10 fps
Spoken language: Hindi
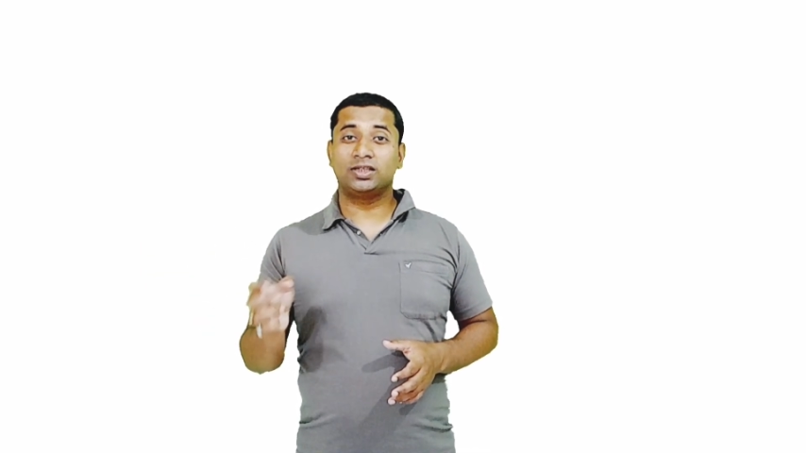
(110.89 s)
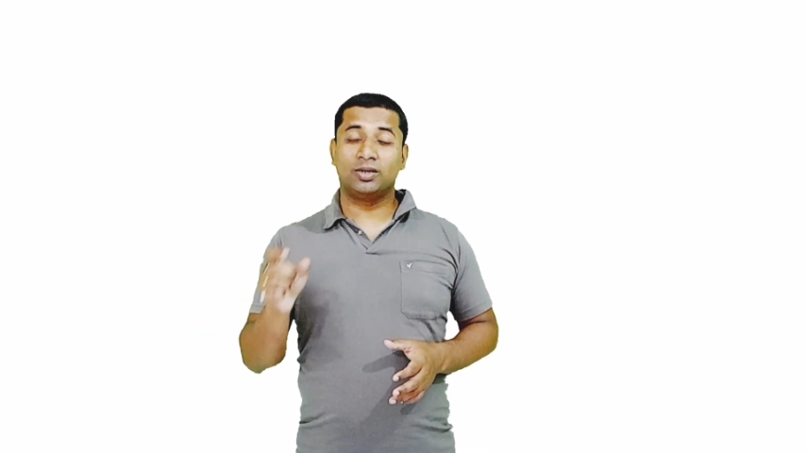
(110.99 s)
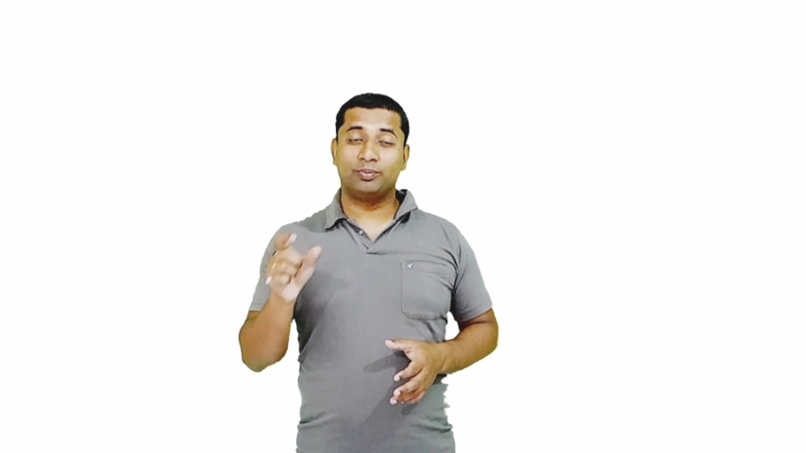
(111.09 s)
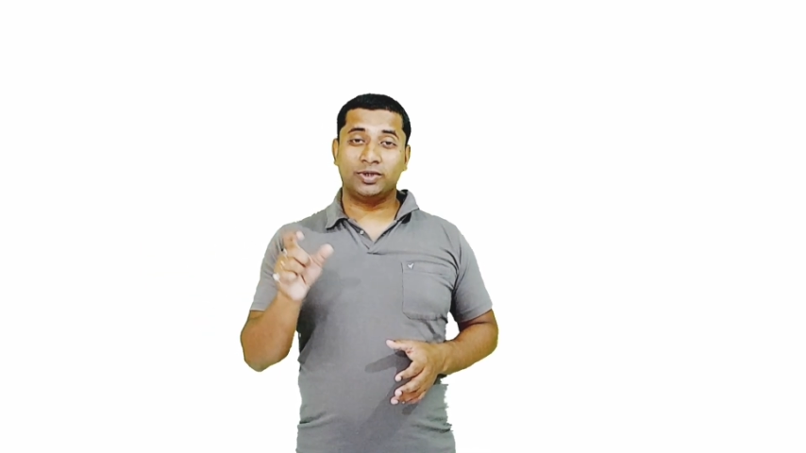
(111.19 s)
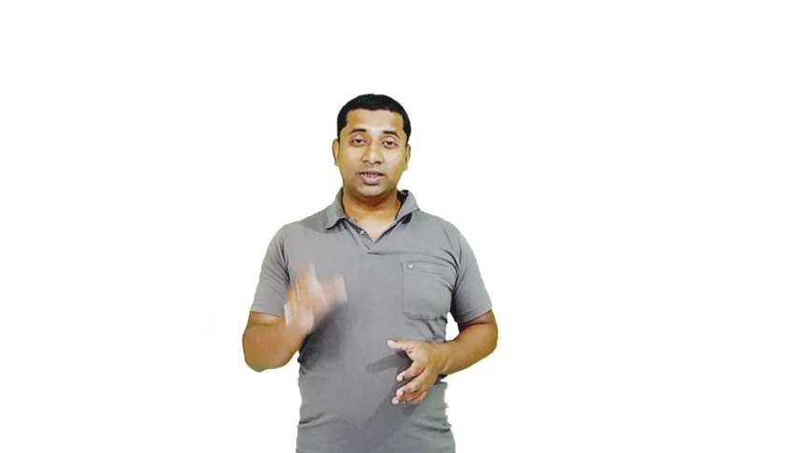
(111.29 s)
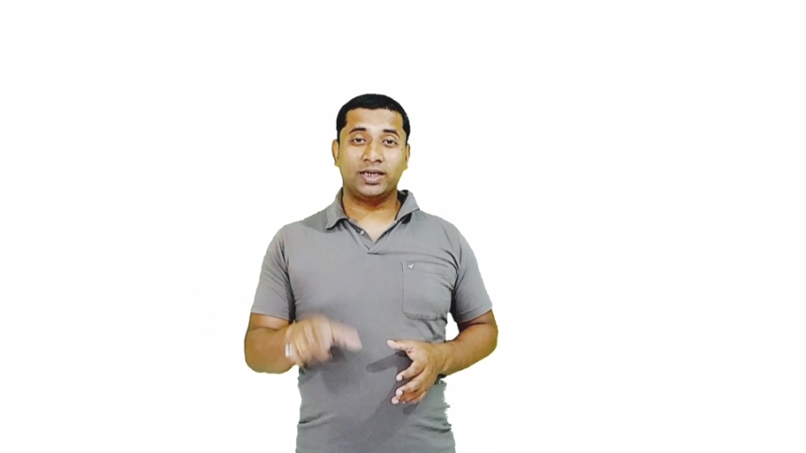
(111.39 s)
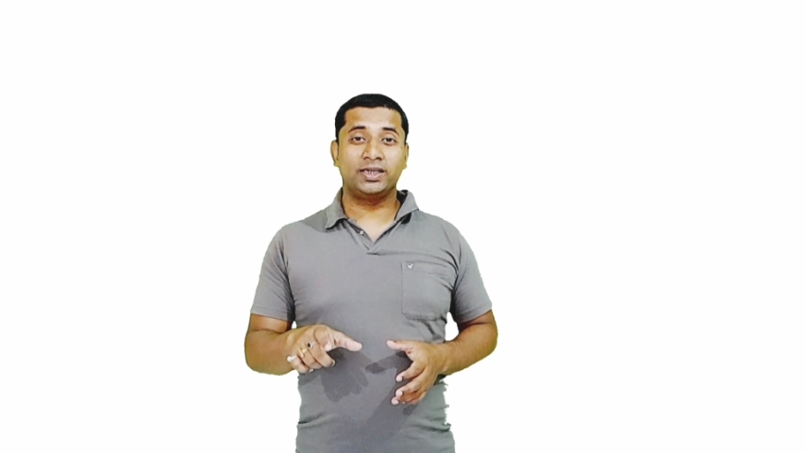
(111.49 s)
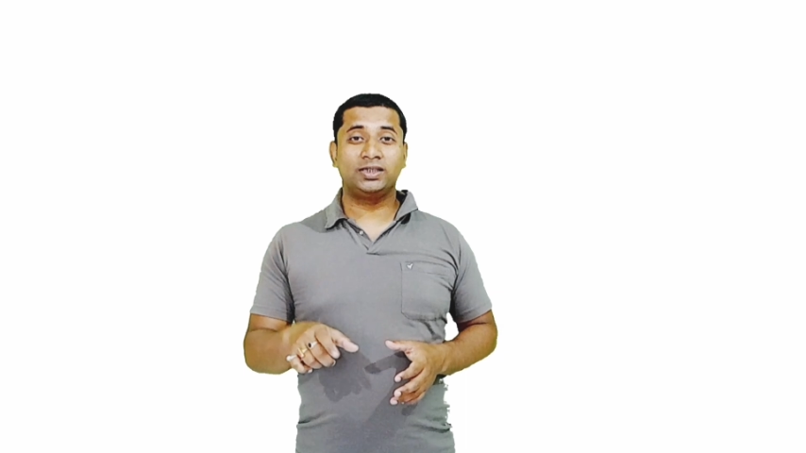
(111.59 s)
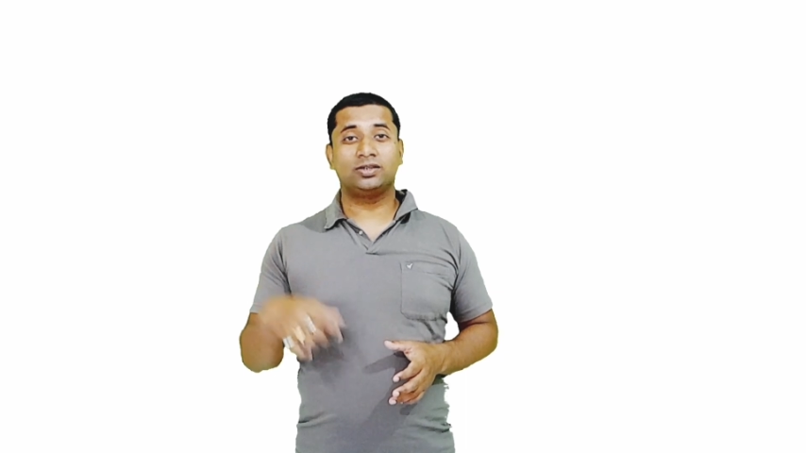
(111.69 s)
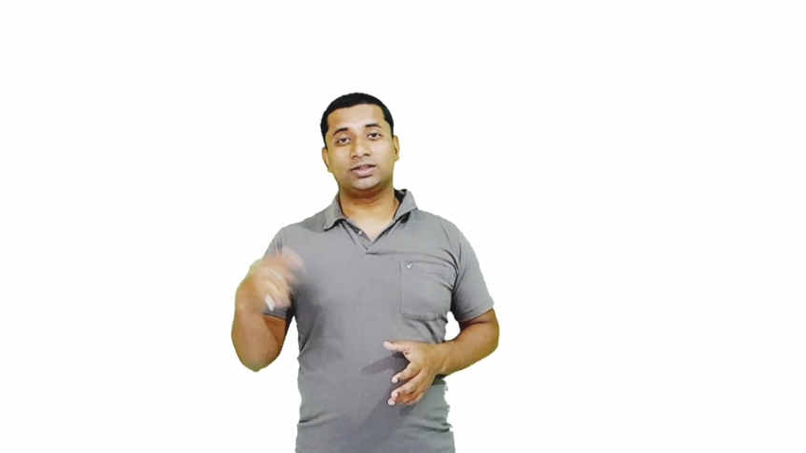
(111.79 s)
कंपनी
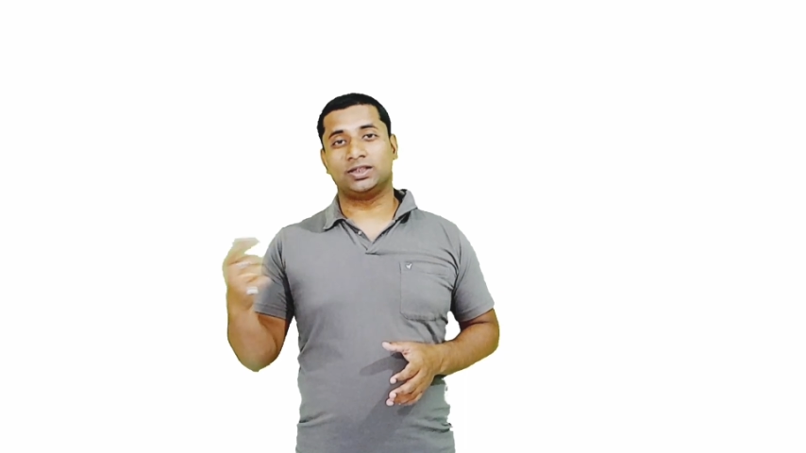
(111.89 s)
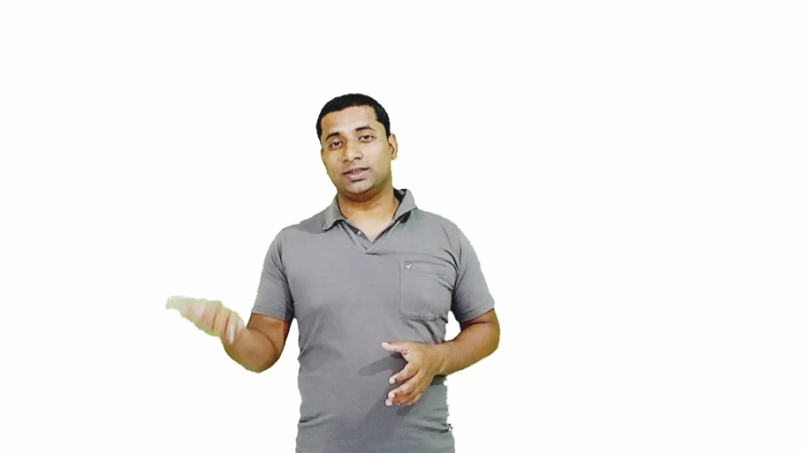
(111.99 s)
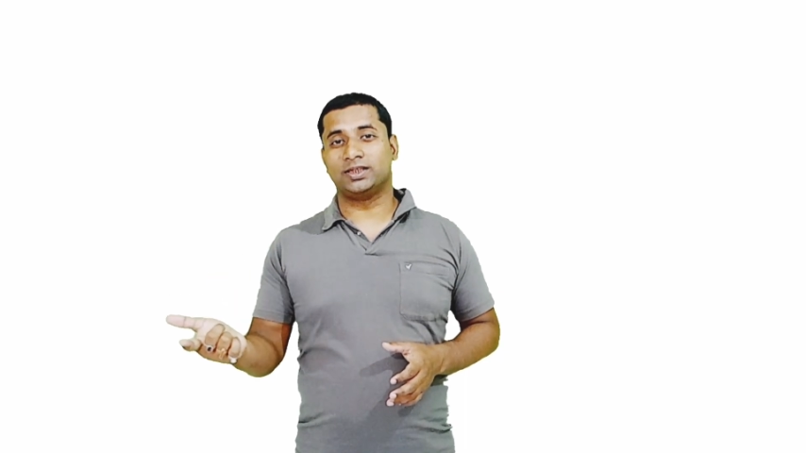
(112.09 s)
रहेगी और चलती